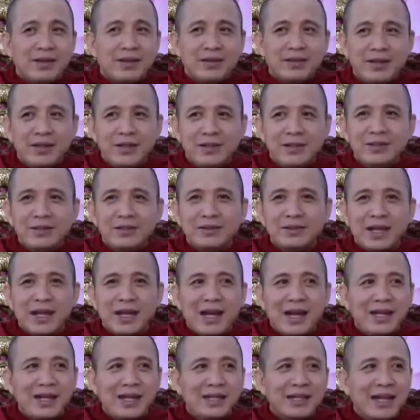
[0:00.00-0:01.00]
như
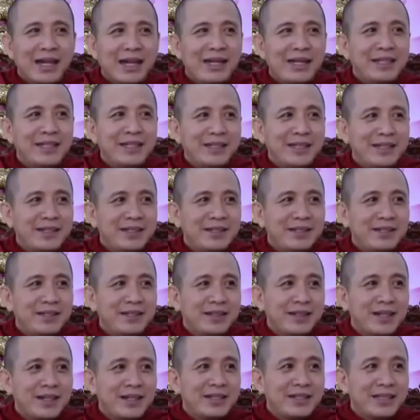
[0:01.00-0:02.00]
trái cây
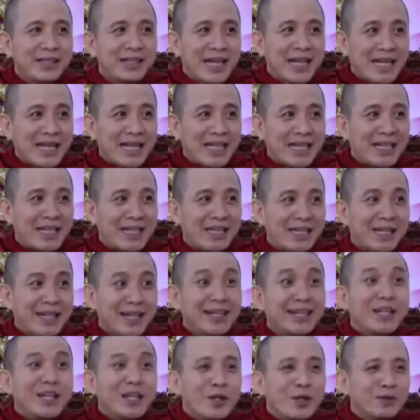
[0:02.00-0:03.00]
chín trên cành
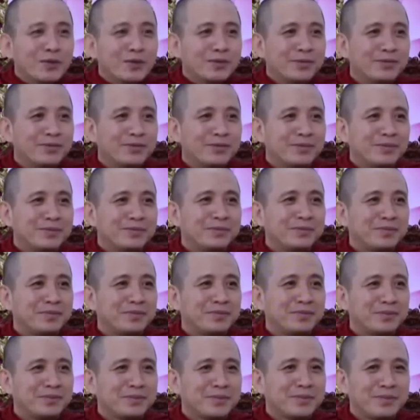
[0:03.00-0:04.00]
nâng niu
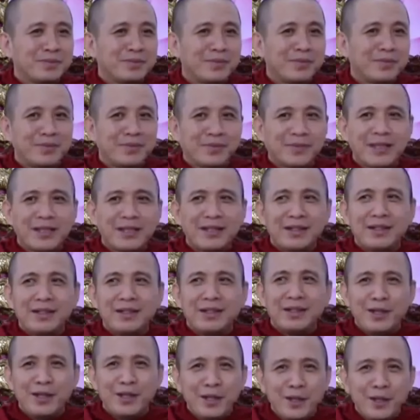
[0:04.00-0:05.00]

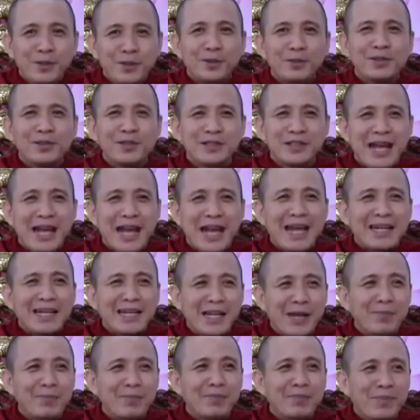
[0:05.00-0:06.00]
tình yêu
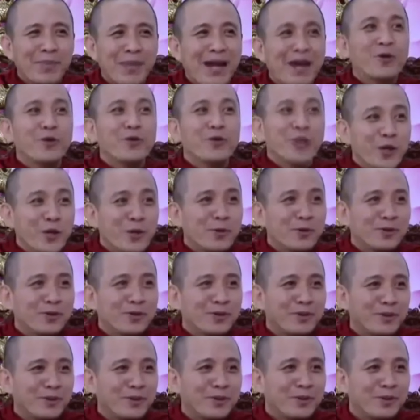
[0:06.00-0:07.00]
sai đắm bao nhiêu
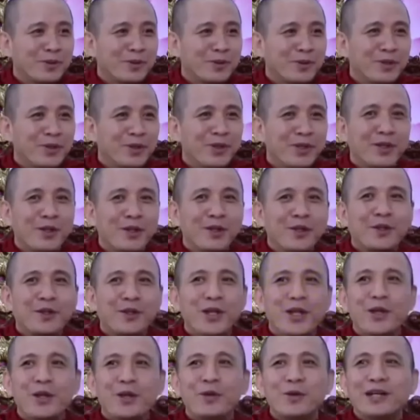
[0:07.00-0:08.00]

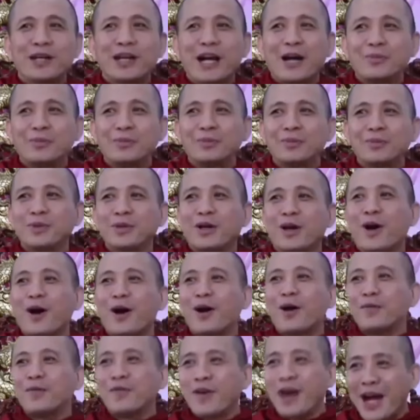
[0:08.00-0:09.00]
nếu không
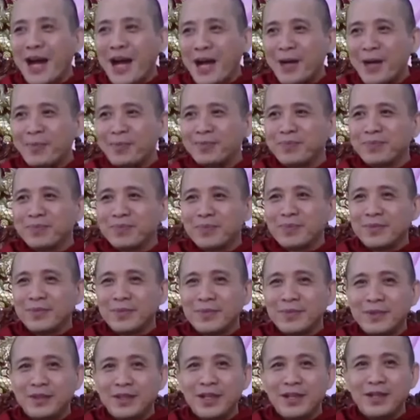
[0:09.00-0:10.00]
có pháp
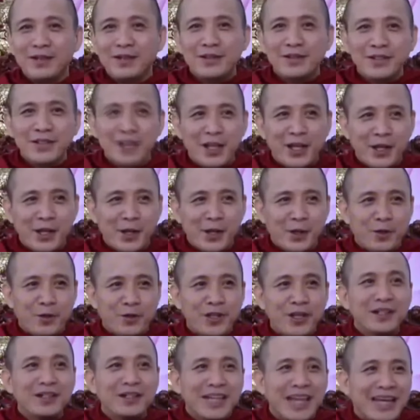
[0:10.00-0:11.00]
như
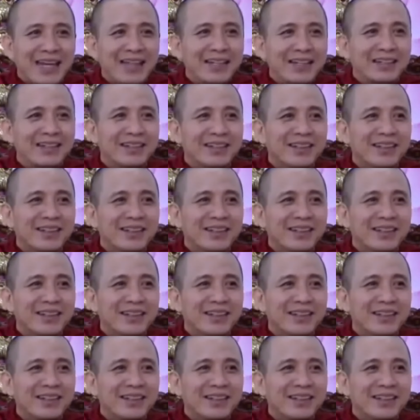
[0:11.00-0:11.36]
diều đứt dây